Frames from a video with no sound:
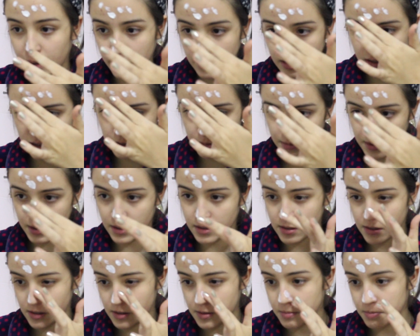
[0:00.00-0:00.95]
causa das
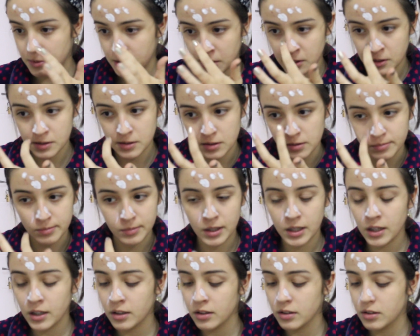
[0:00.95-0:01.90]
minhas espinhas
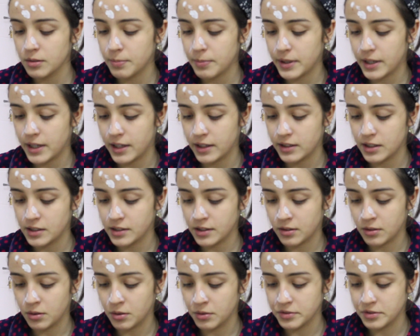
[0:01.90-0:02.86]
também e pra
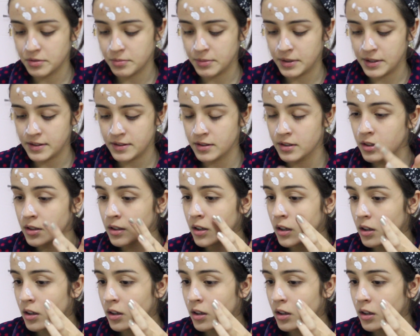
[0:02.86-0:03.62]
deixar o rosto mais...